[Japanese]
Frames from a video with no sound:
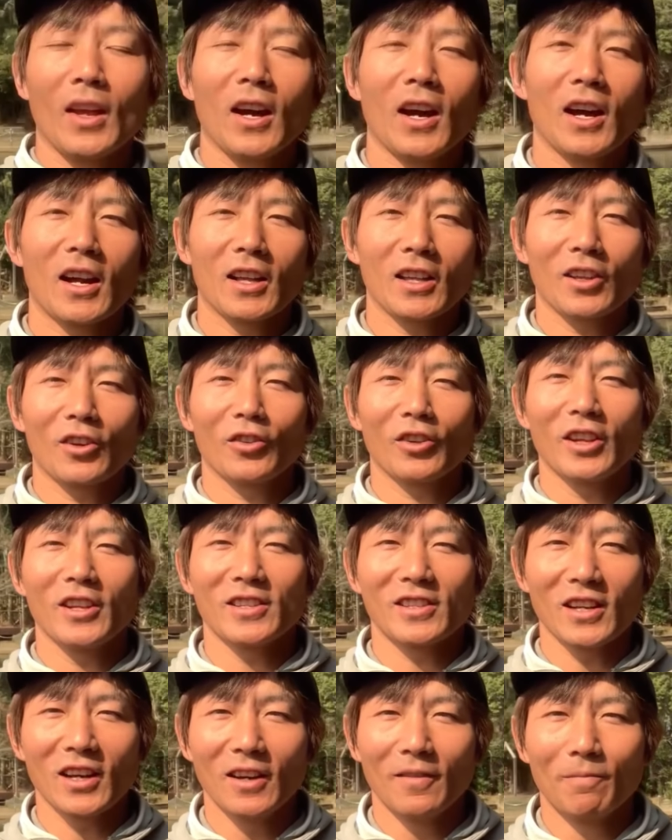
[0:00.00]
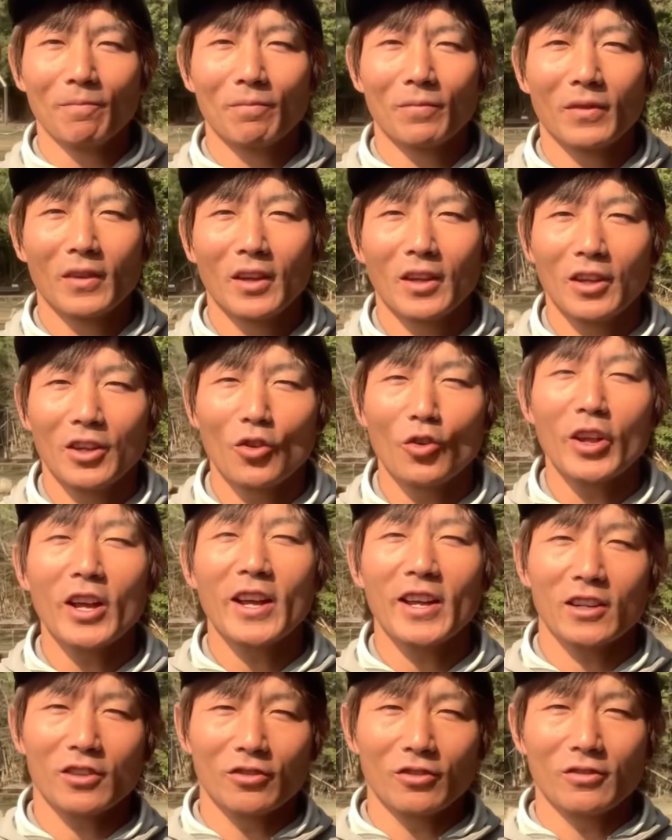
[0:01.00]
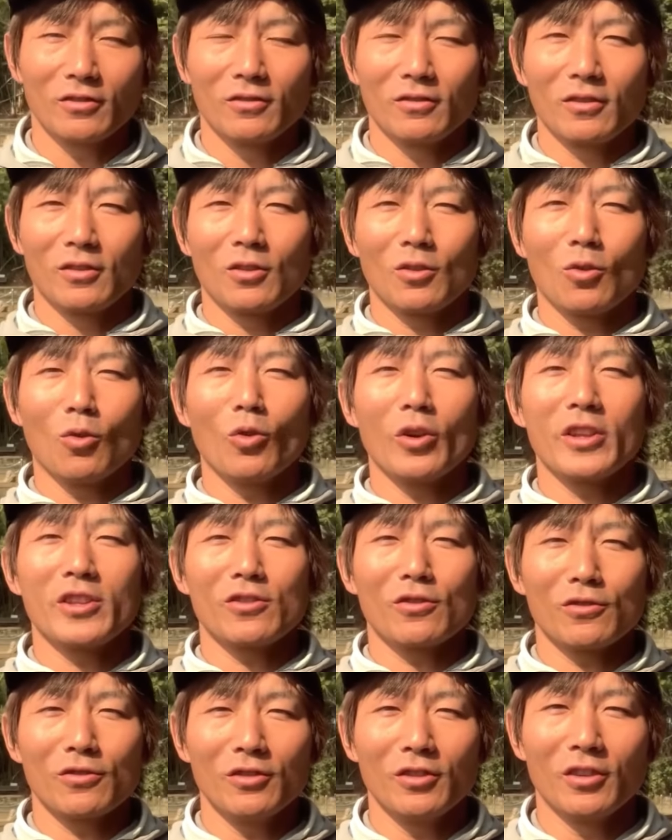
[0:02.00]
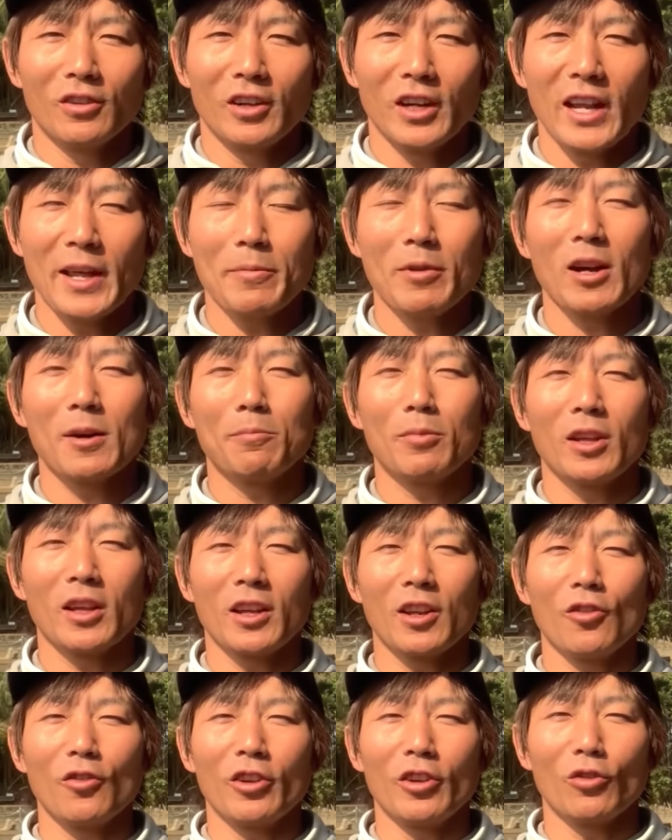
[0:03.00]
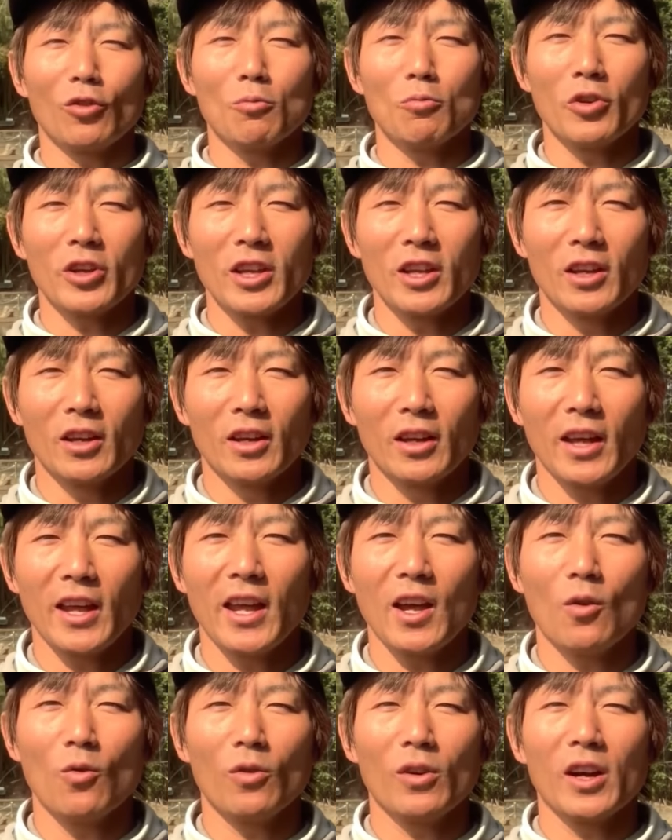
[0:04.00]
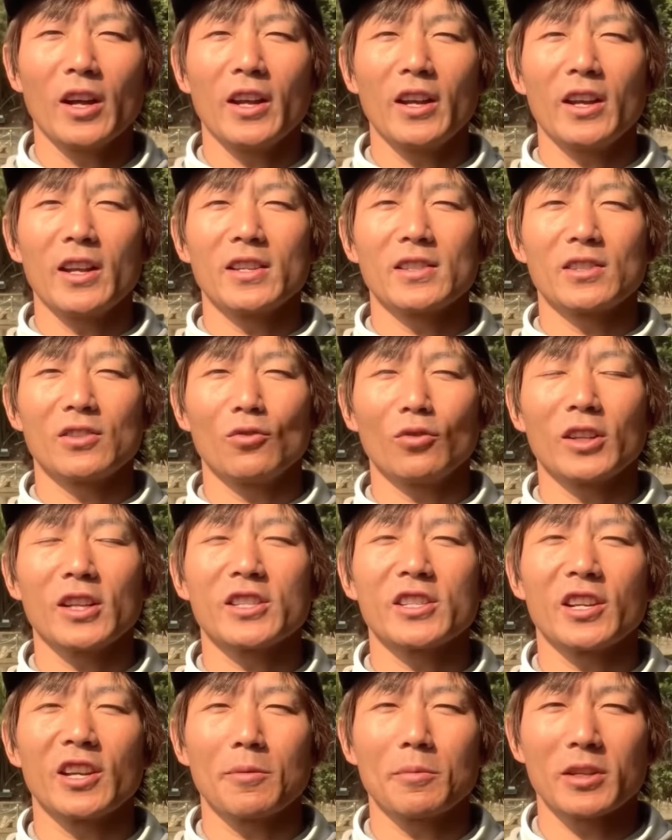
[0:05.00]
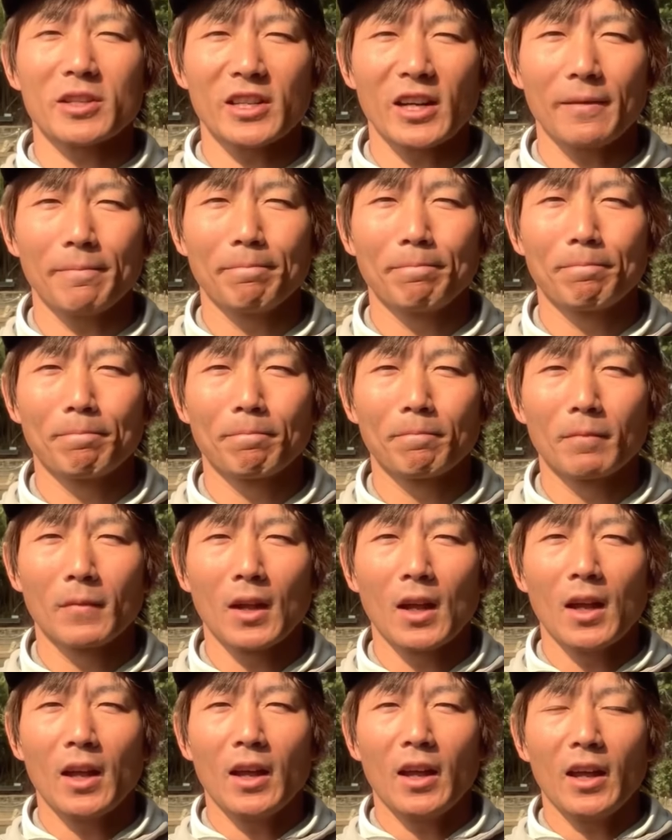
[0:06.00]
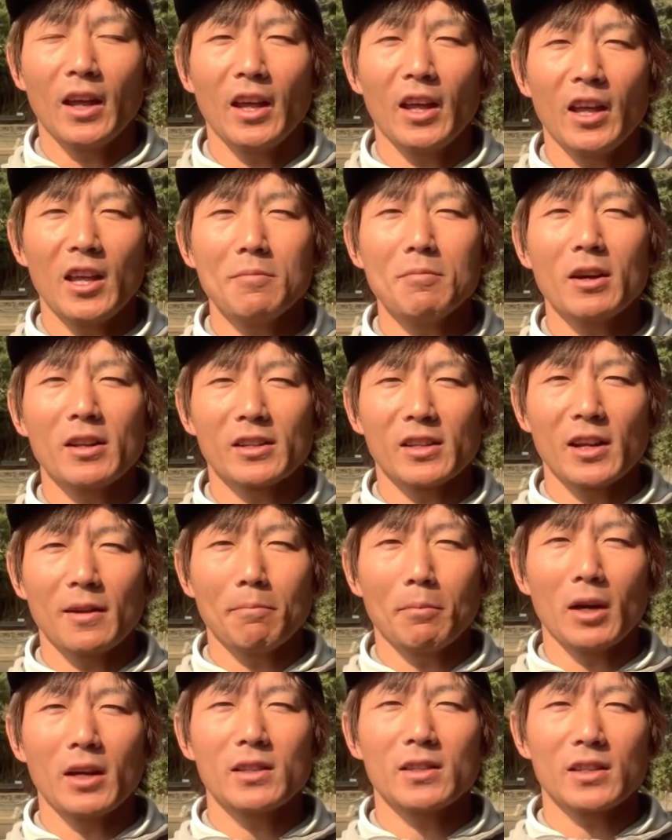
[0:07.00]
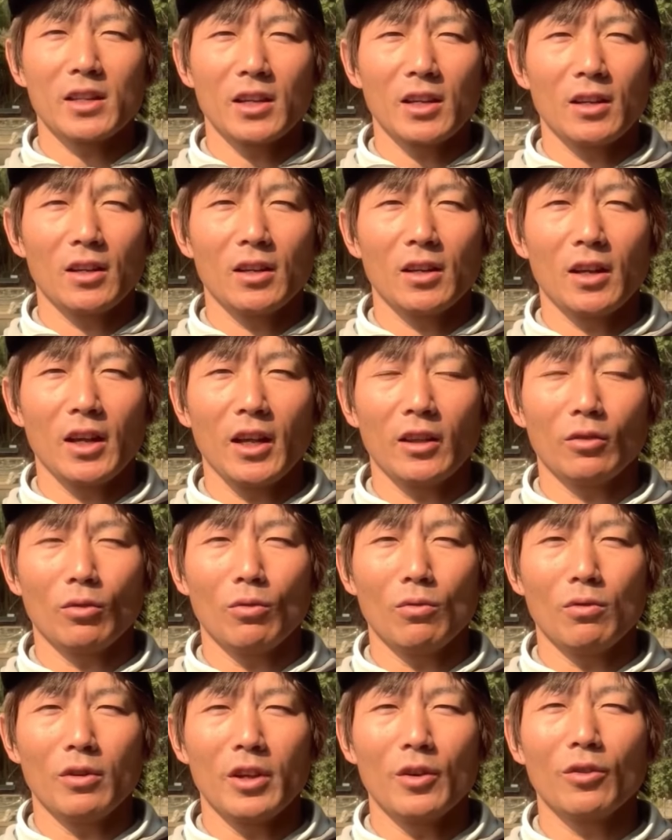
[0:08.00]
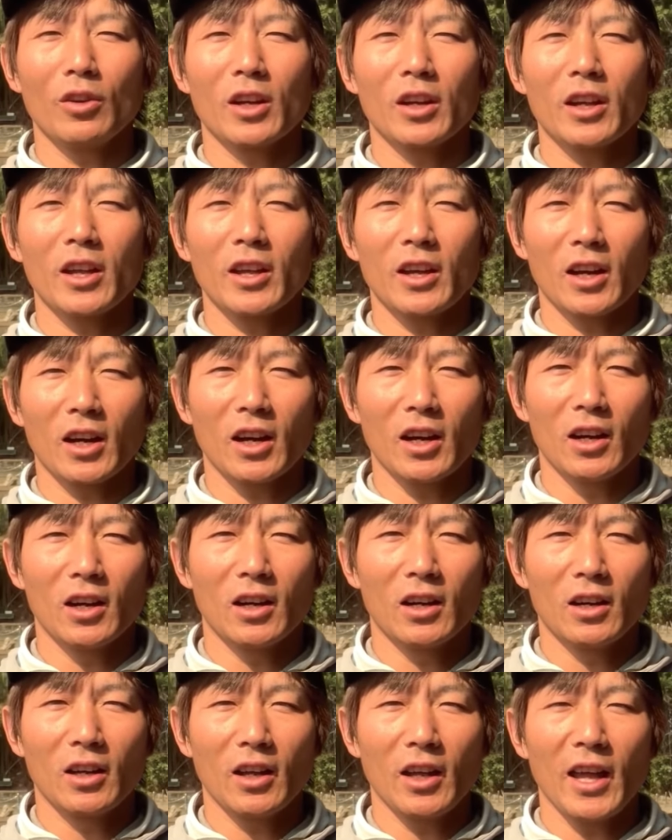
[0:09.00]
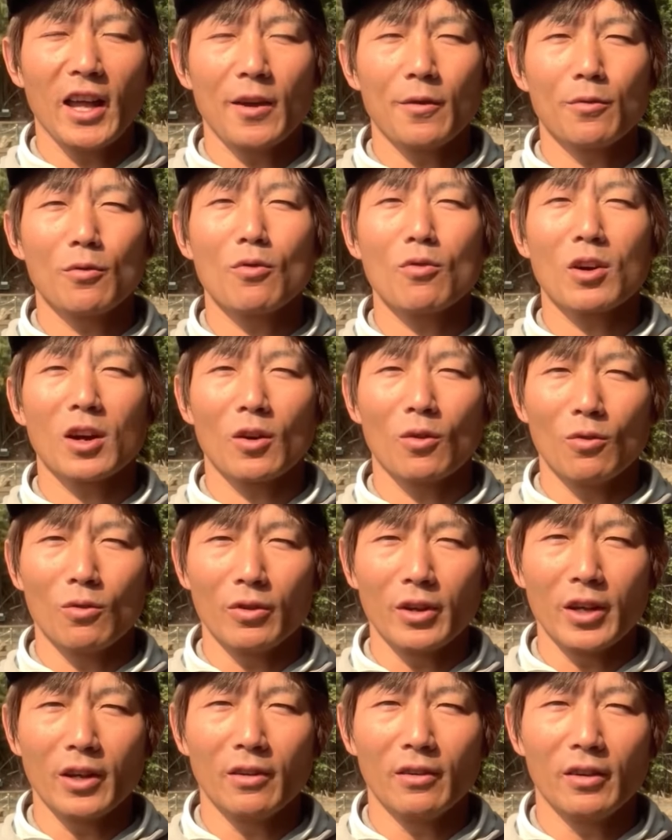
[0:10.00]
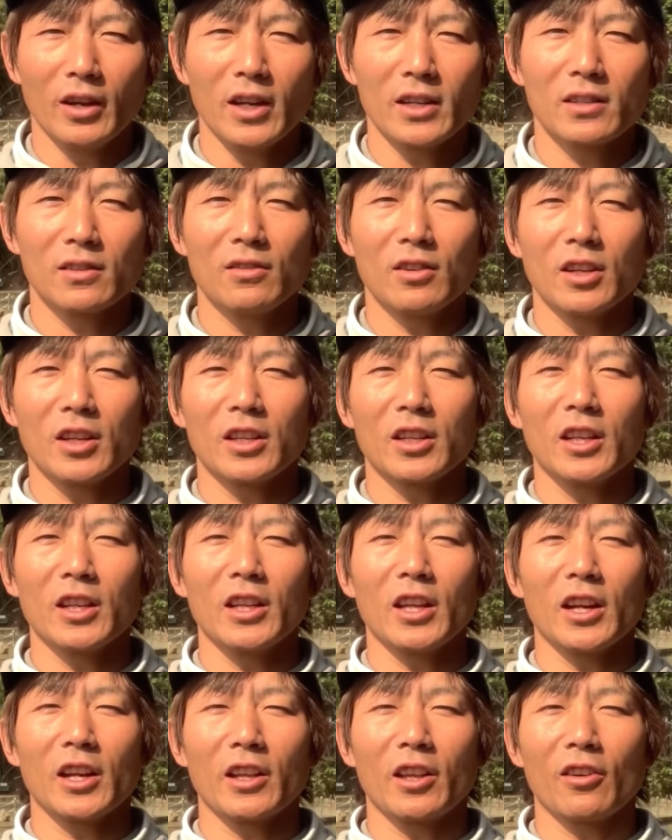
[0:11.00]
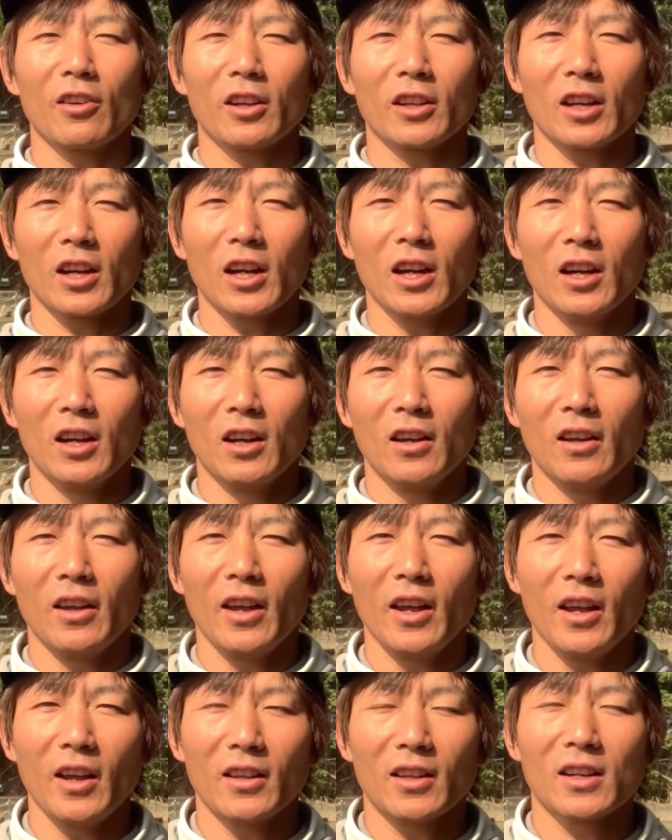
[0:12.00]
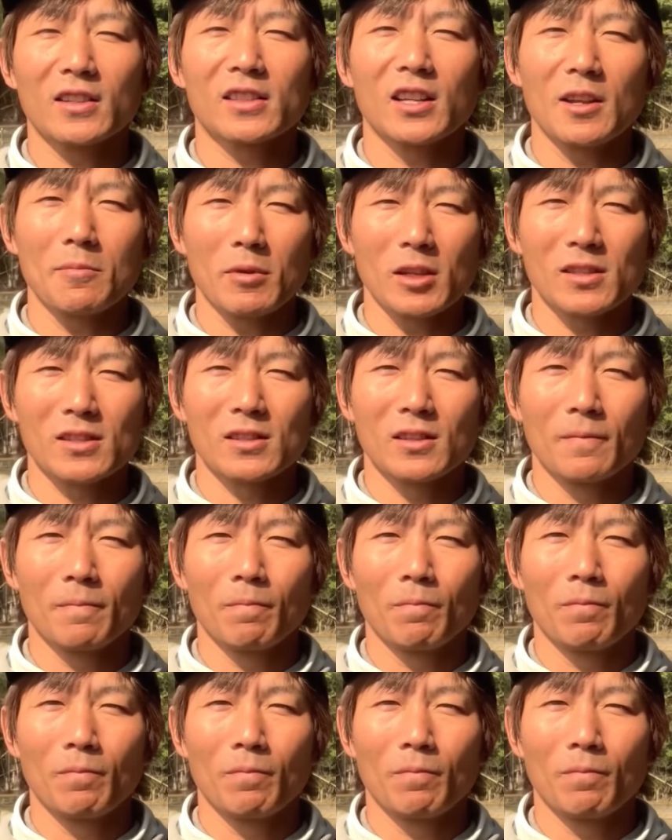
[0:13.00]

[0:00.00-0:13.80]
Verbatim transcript: あなたのテニスがより早く効率よくレベルアップできるようにと思い、えー、オンラインレッスンを立ち上げました。えー、今ですね、毎月、えっ、ー、と、いろんな県からえー、福岡の方にレッスンに来ていただいている方が、えー、たくさんいます。